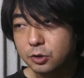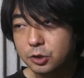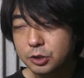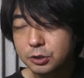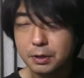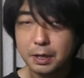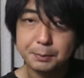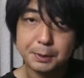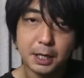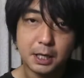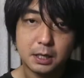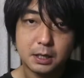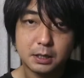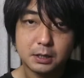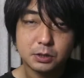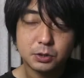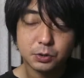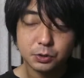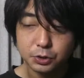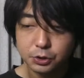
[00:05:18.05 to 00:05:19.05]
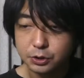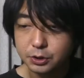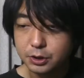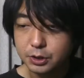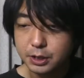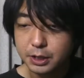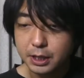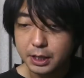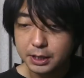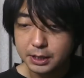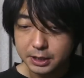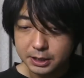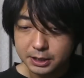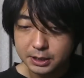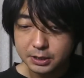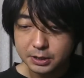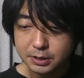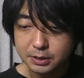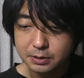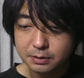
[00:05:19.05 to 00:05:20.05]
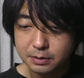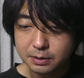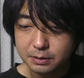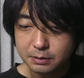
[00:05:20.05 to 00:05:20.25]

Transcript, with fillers: としては、そういう話です。